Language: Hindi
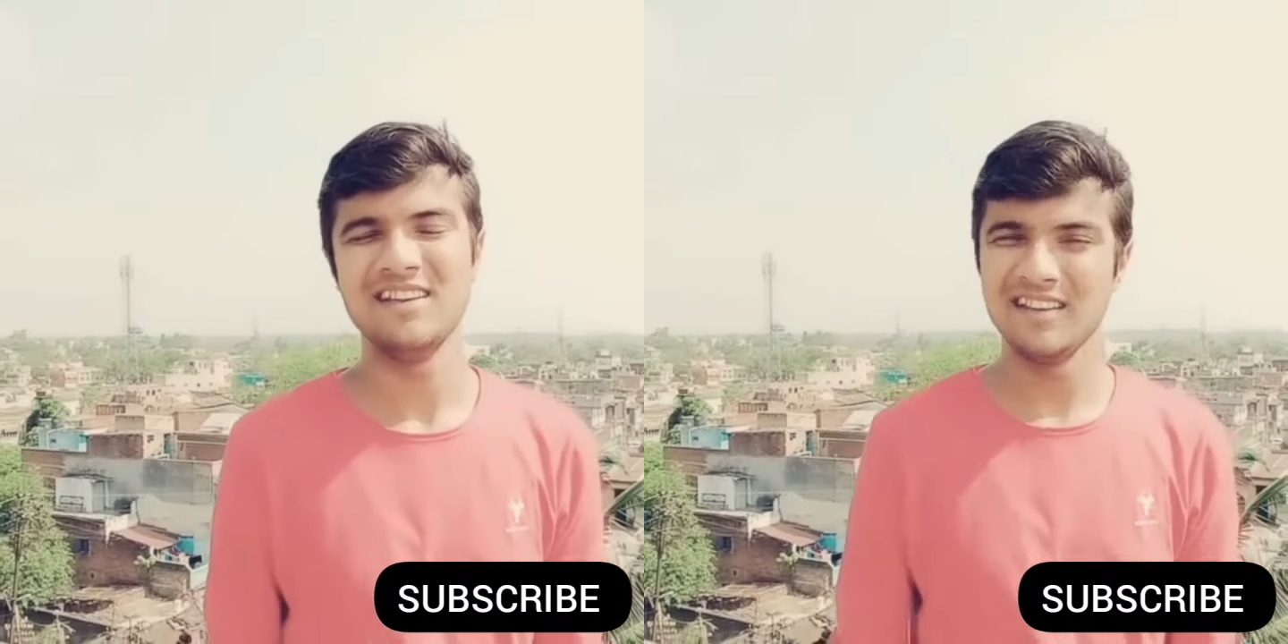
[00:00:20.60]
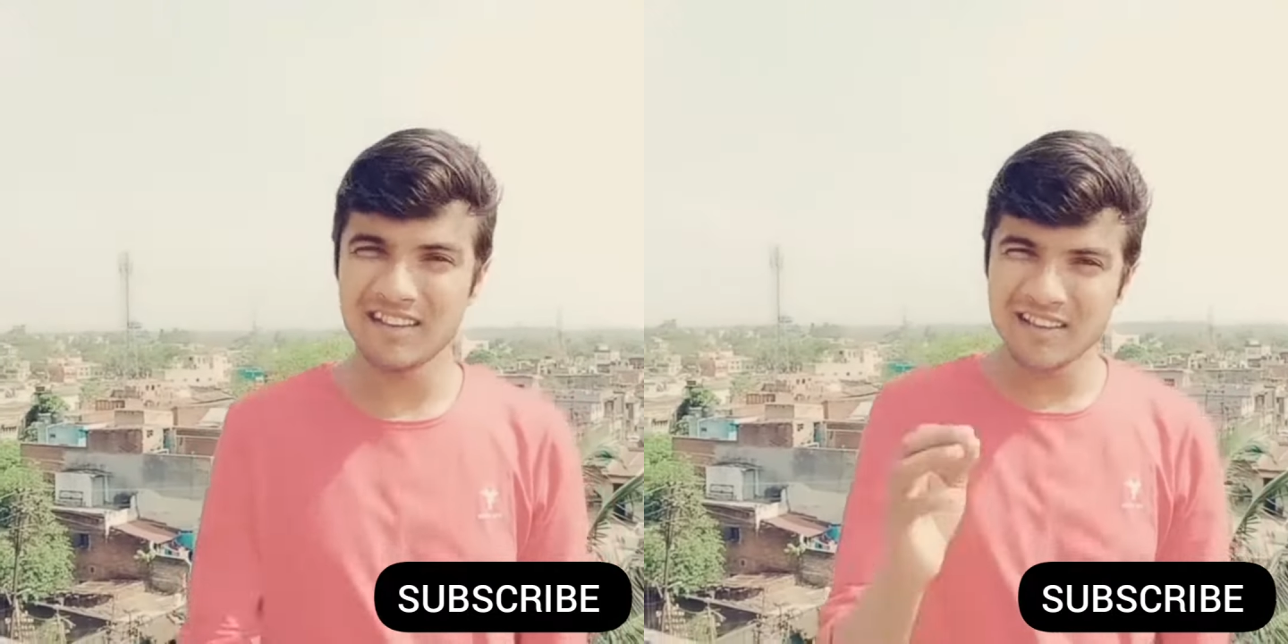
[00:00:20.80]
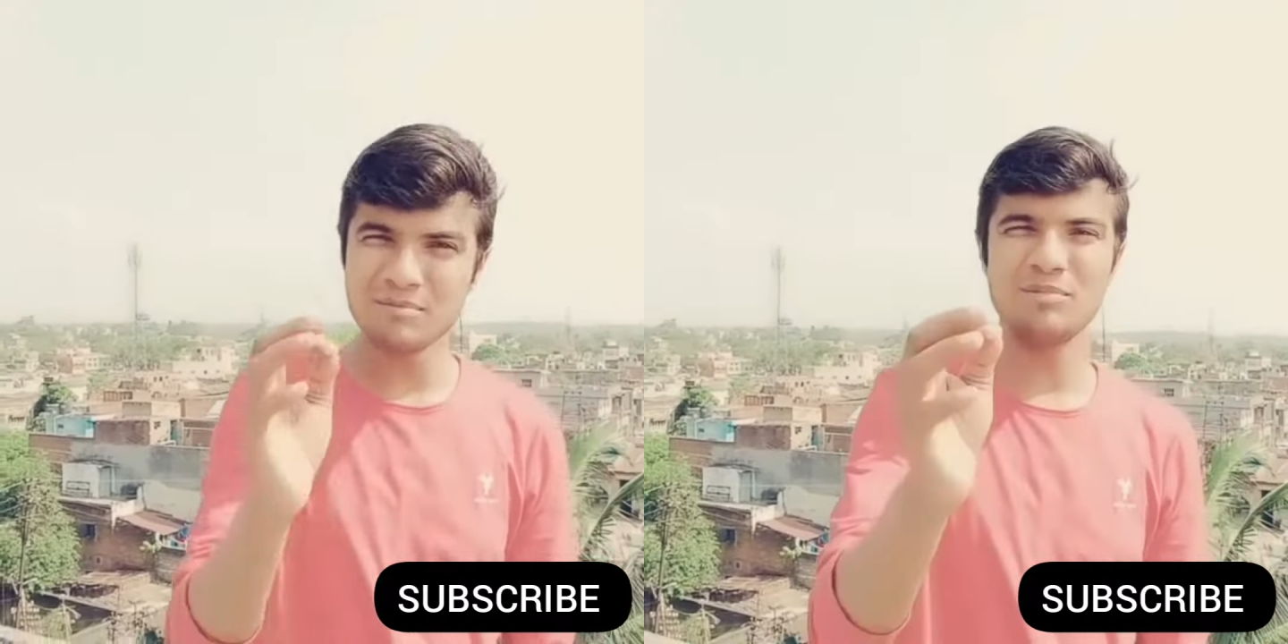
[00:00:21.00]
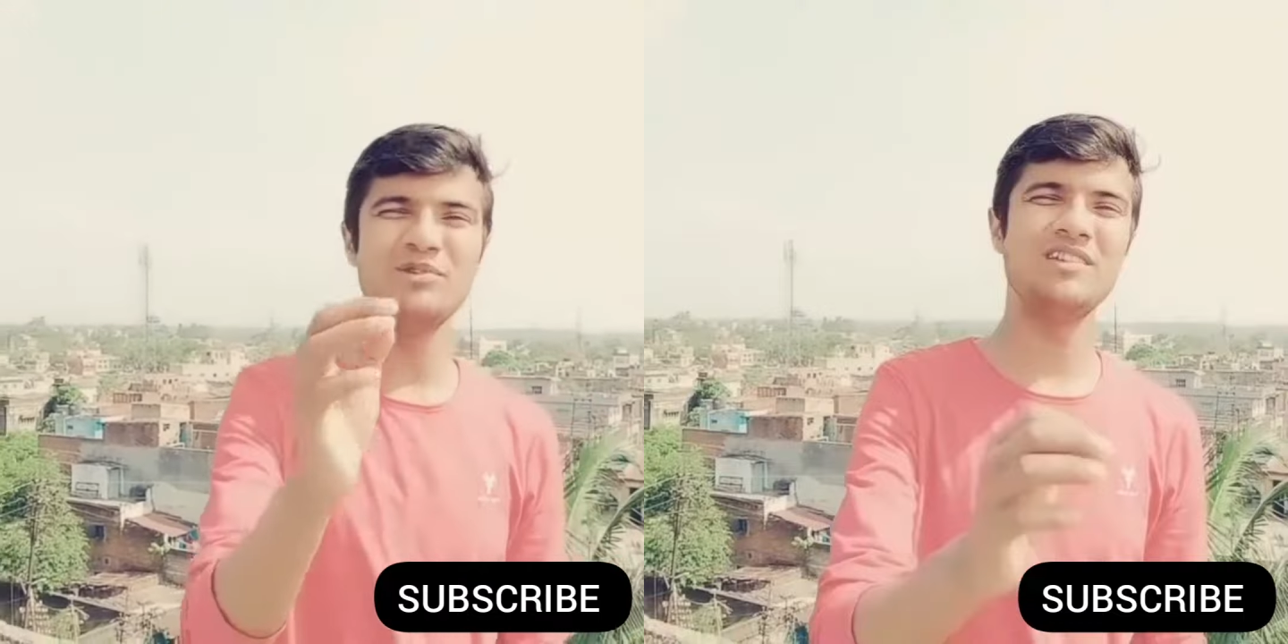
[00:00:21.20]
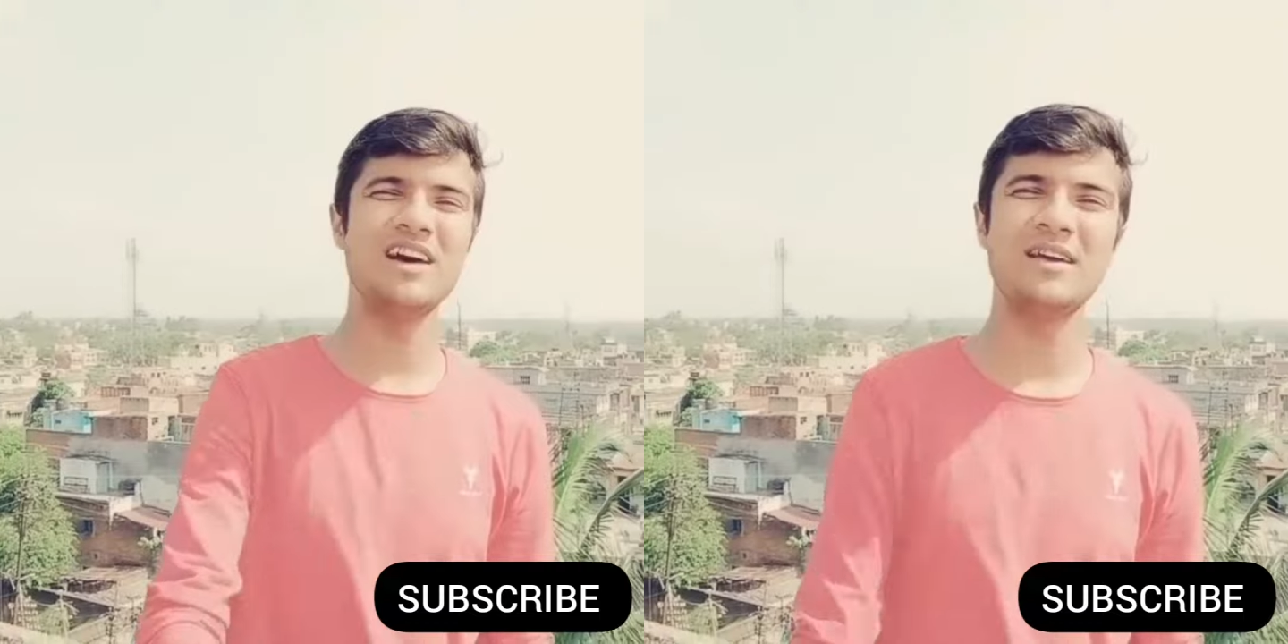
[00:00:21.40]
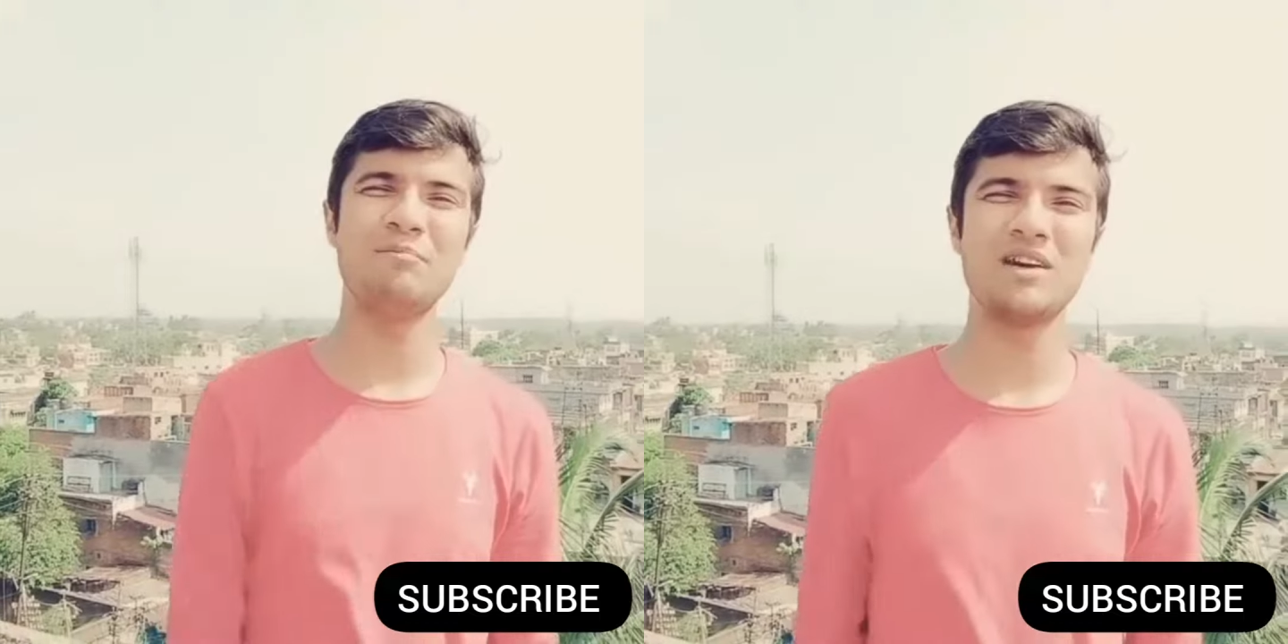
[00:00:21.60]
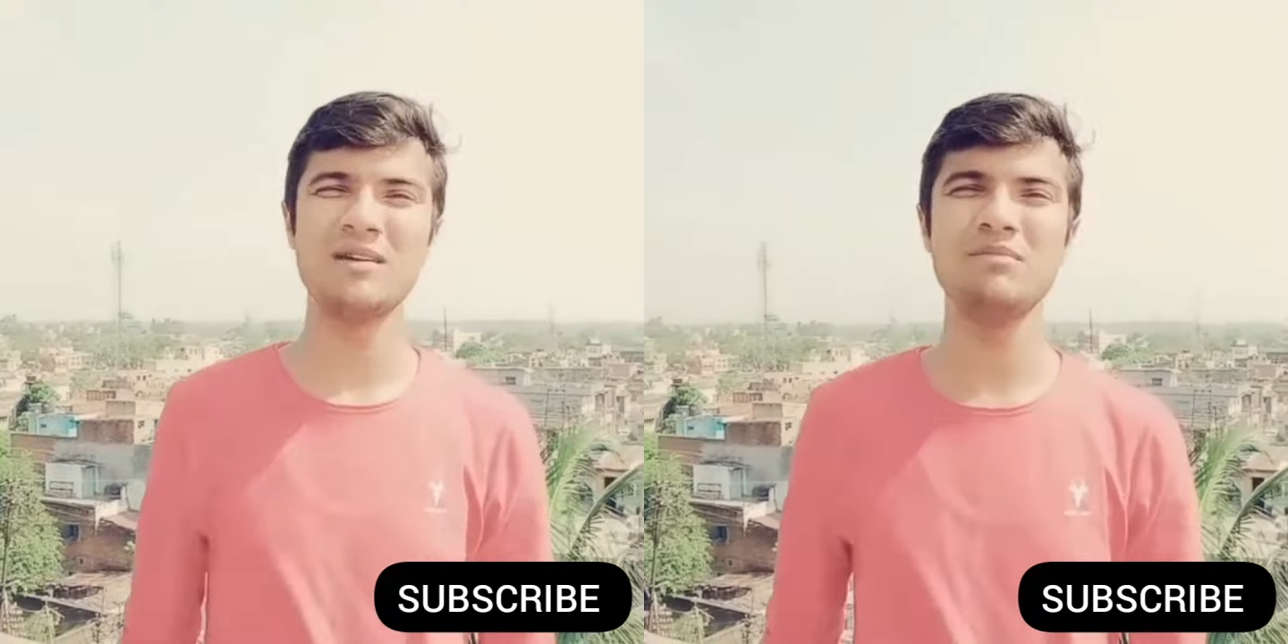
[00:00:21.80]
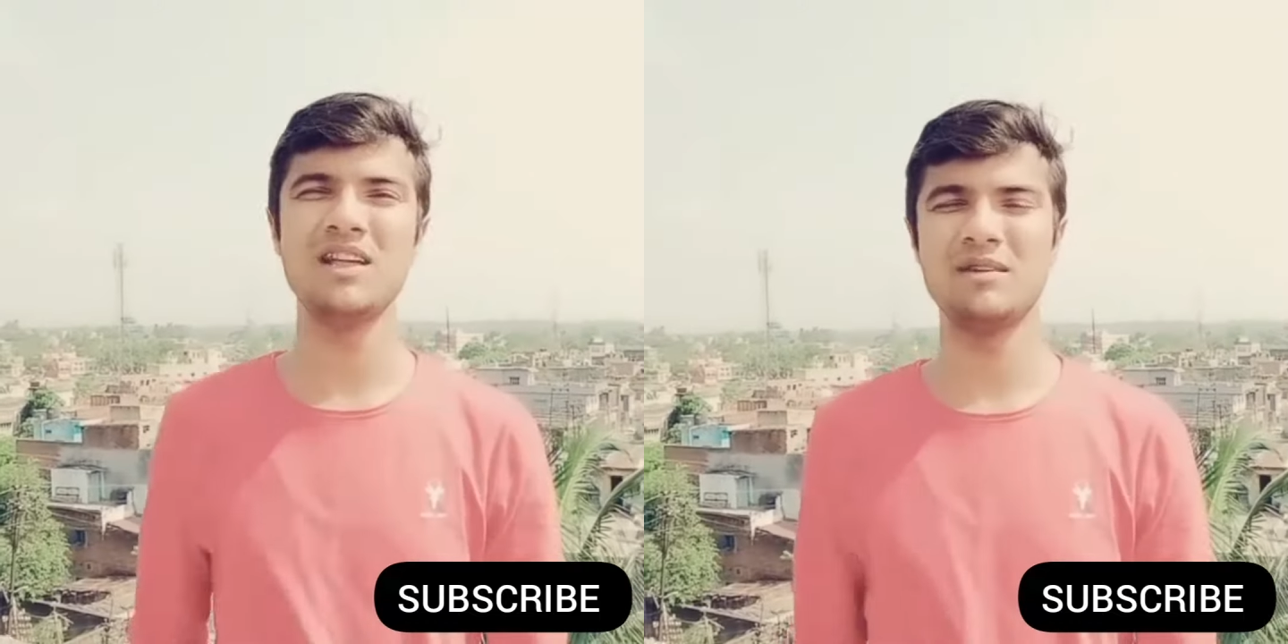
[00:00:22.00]
इनकी पूजा है
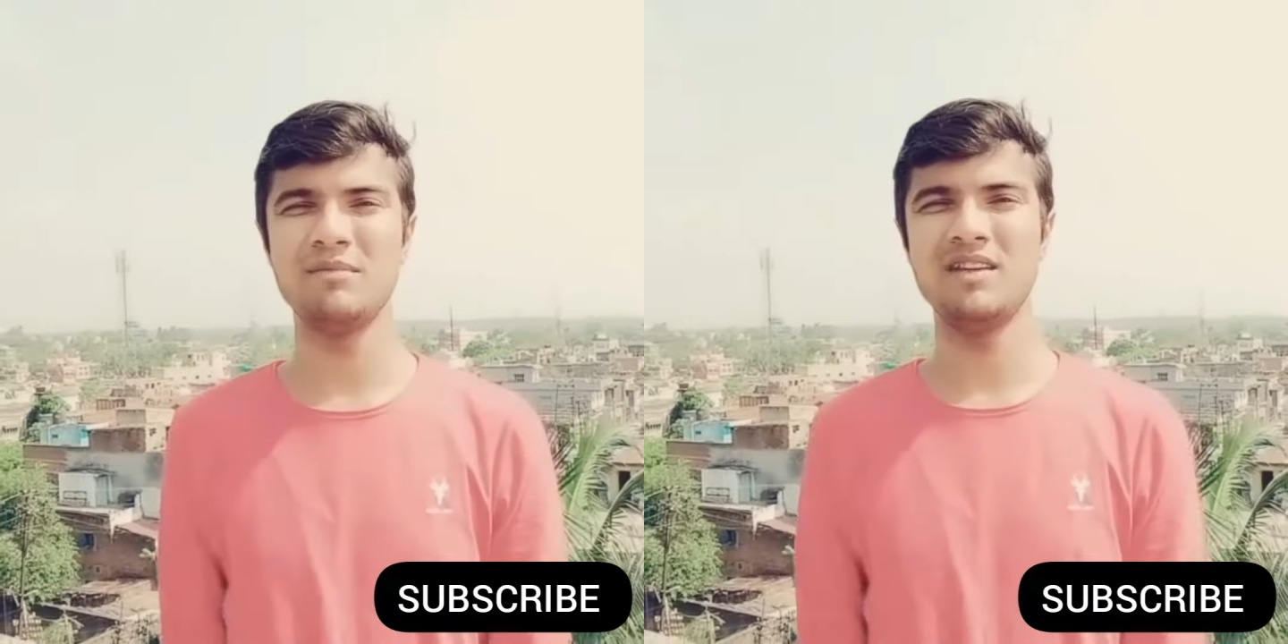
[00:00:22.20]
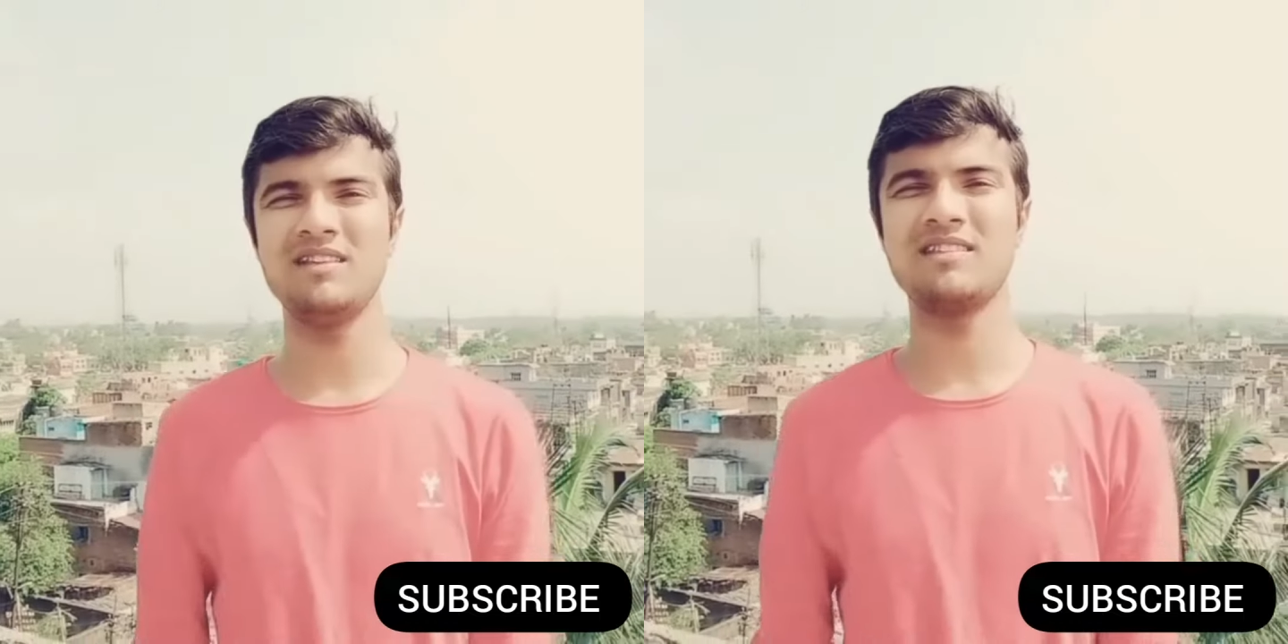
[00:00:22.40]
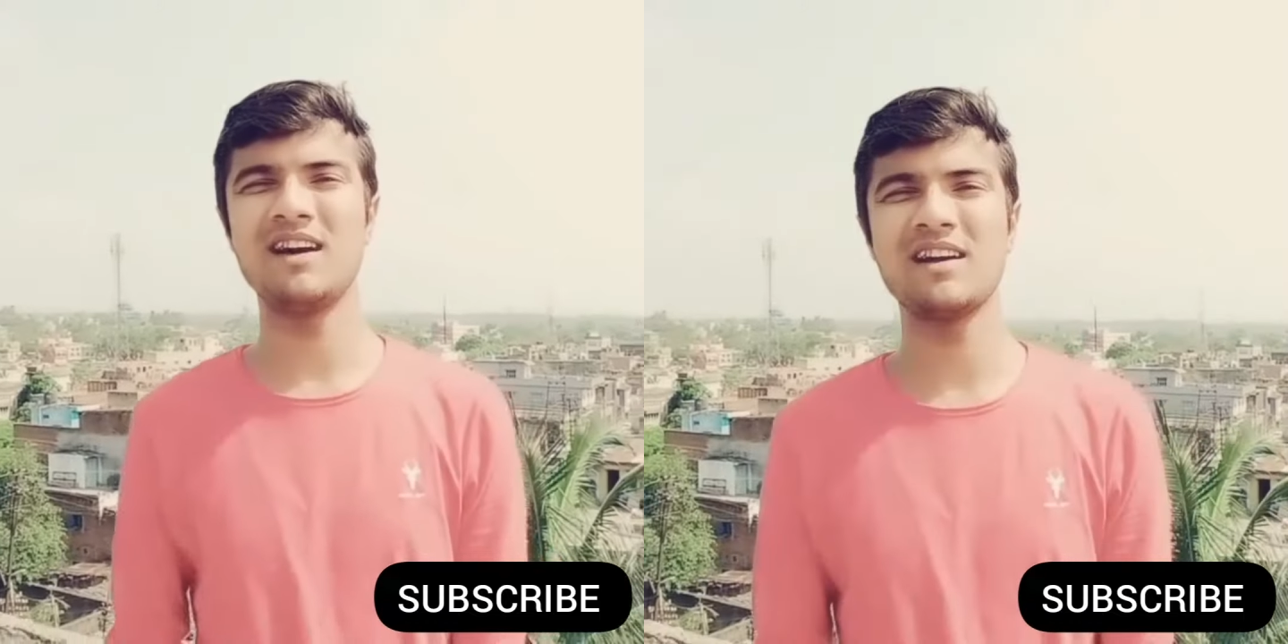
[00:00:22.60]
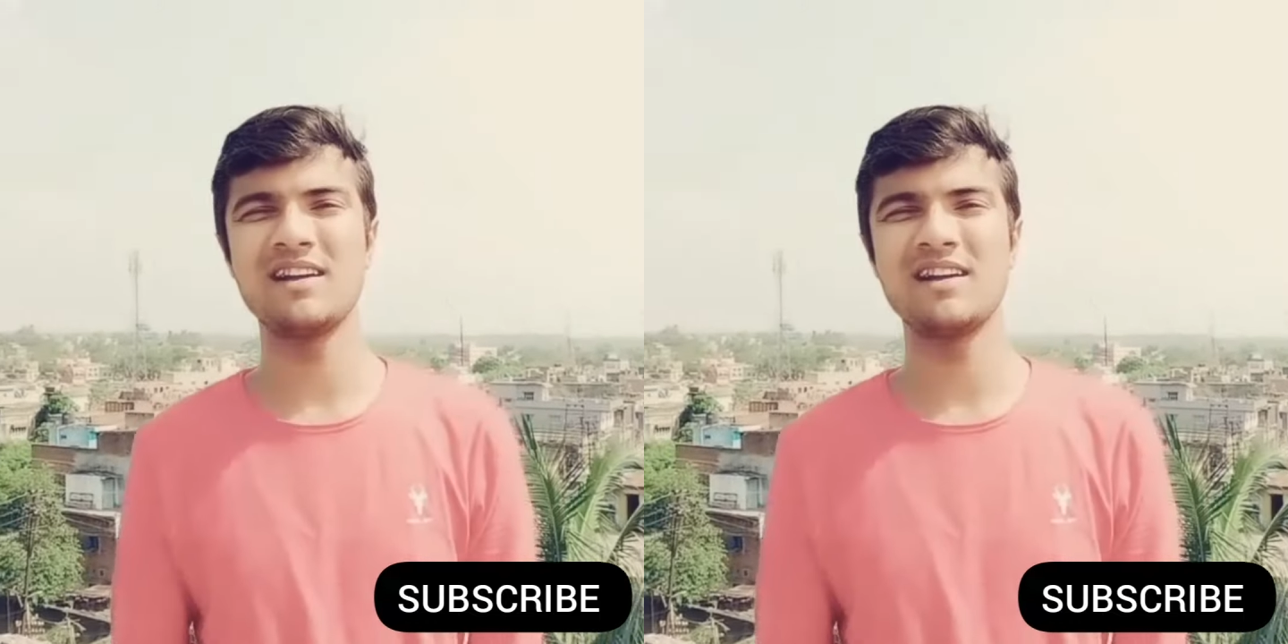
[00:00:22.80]
परम धर्म इसका